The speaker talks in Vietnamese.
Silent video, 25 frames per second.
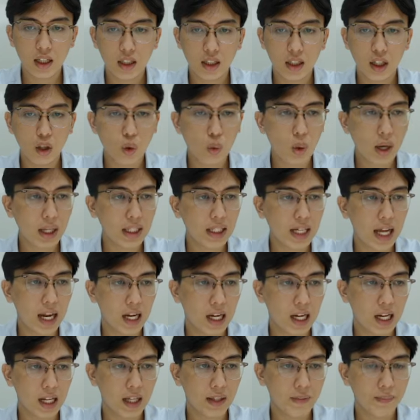nên nó quanh nền
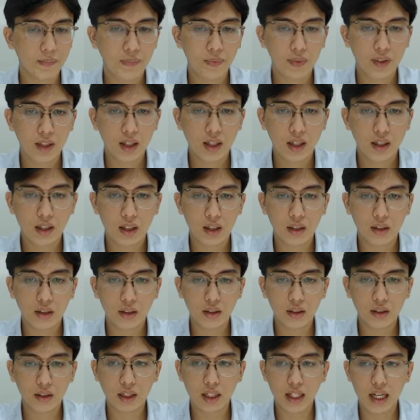này này đó
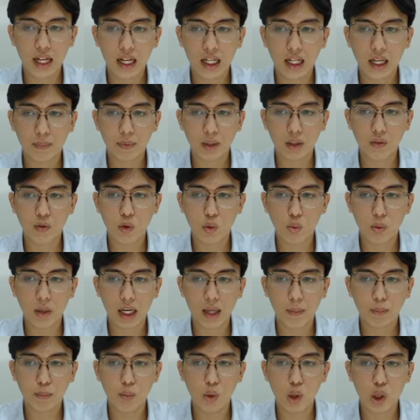cái đề cập cái vùng đề
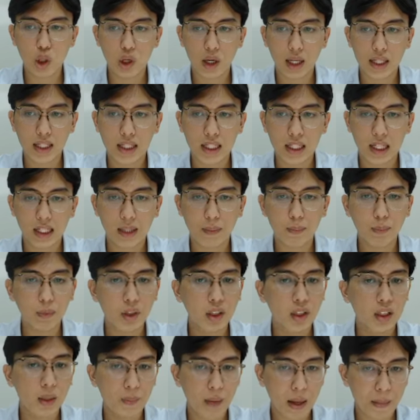cập mua cho các chị là
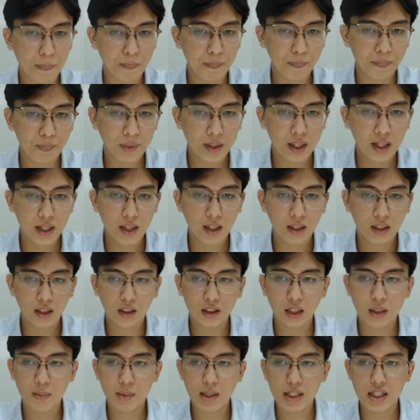54 55 đó
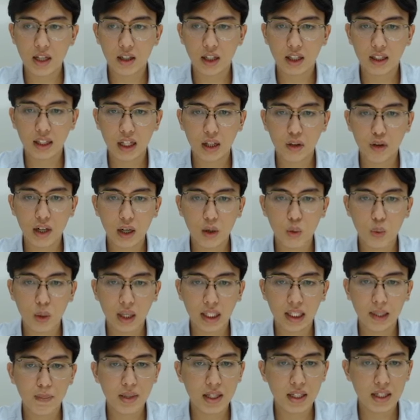thì bây giờ hiện tại nó đang
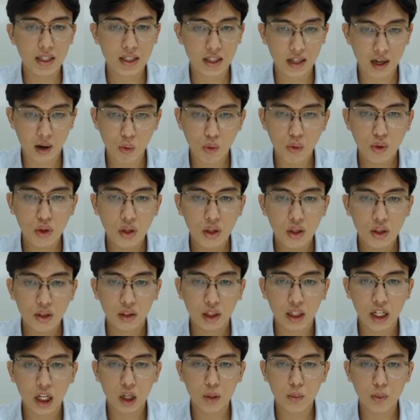quanh 56
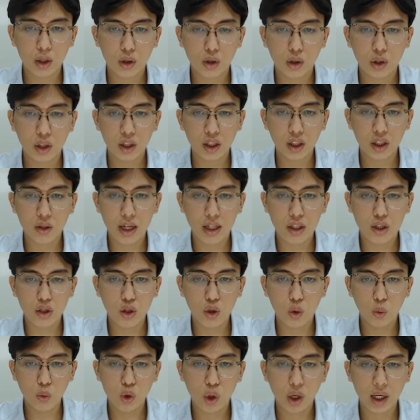thì nếu mà nó có những cái đoạn
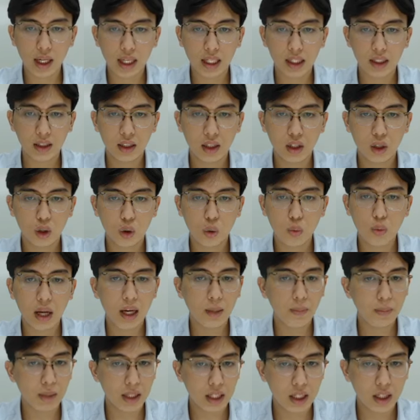nhúng xuống này thì nó cũng là
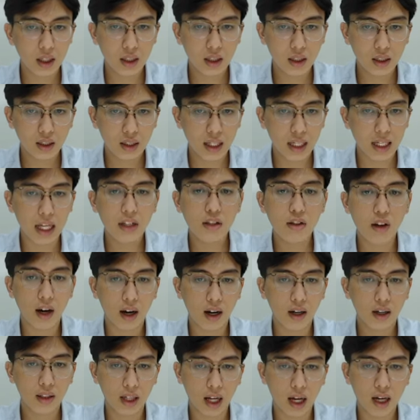hợp lý để lấy
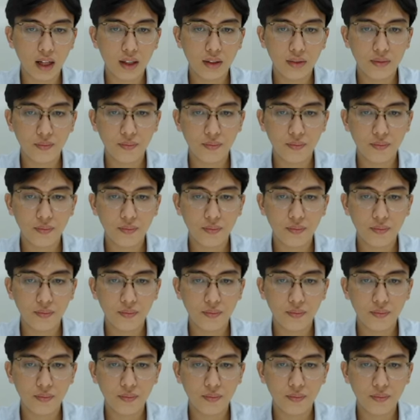được nhá